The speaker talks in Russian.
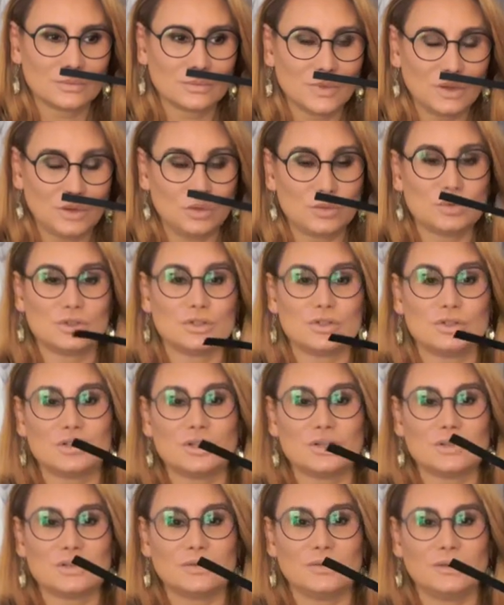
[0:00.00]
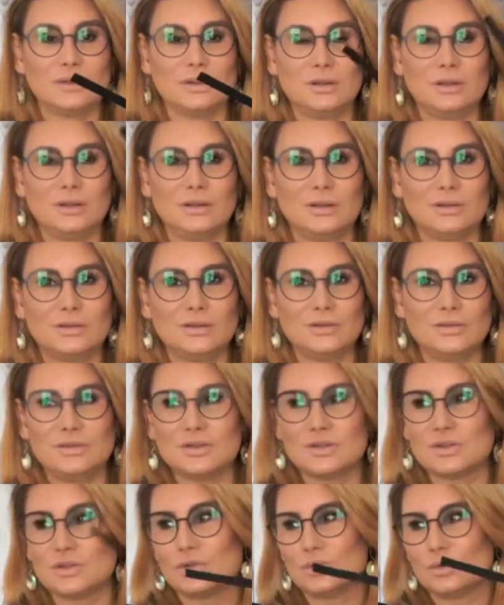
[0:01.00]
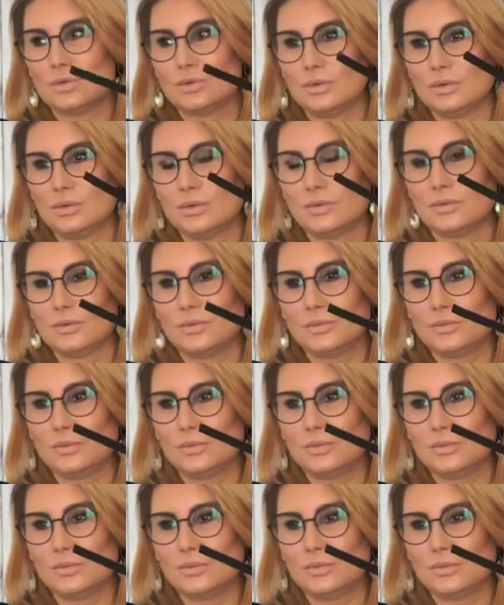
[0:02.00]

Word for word: Это очень женственно. И на весну,